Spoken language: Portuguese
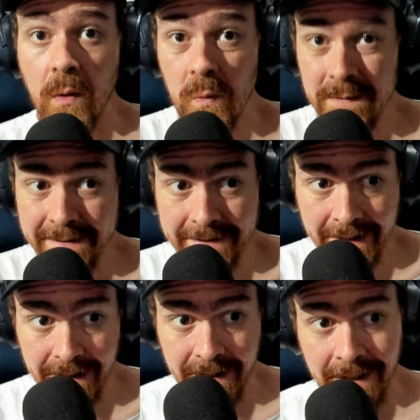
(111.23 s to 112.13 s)

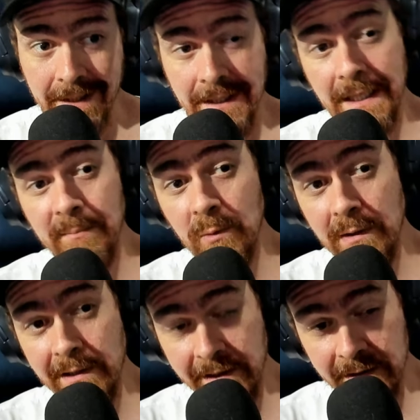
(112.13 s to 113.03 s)
usar
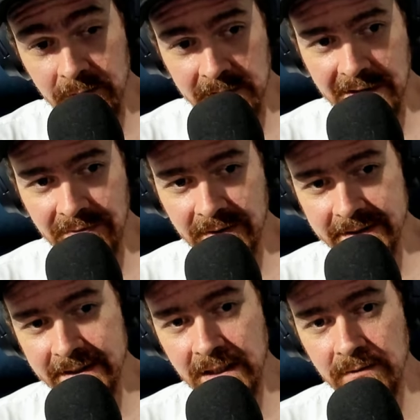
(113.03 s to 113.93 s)
amuletos
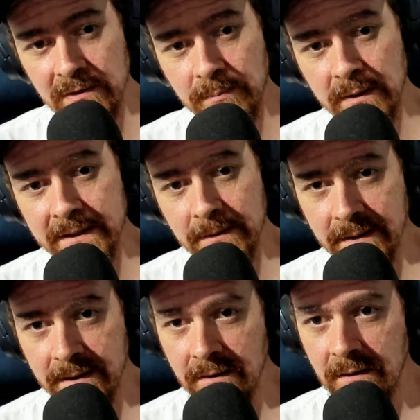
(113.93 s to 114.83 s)
defensivos, por
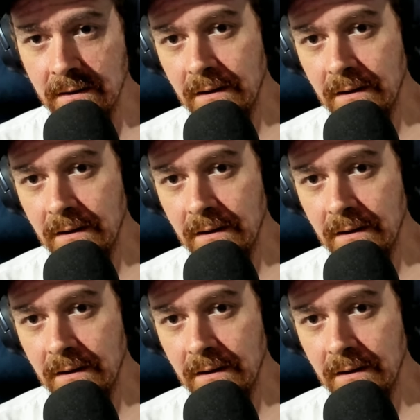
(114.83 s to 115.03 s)
exemplo aqui, ó,